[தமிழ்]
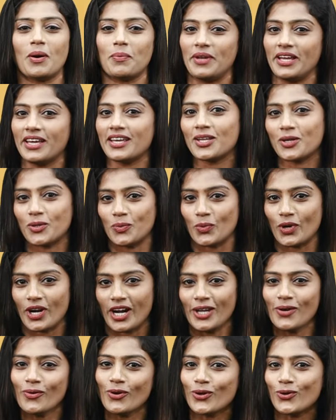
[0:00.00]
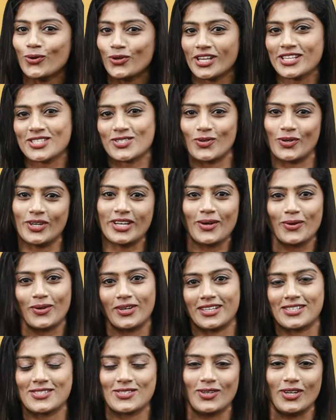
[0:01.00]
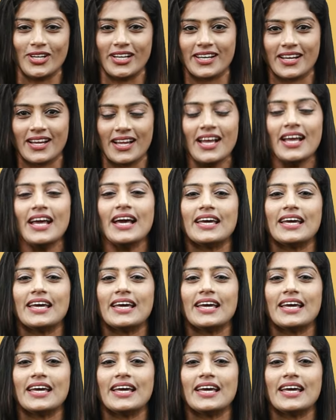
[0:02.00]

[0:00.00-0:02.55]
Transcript: அப்படிங்கிறதுக்கு முன்னாடி ஒரு குட்டி ஸ்டோரி நான் உங்களுக்கு சொல்லிடுறேன்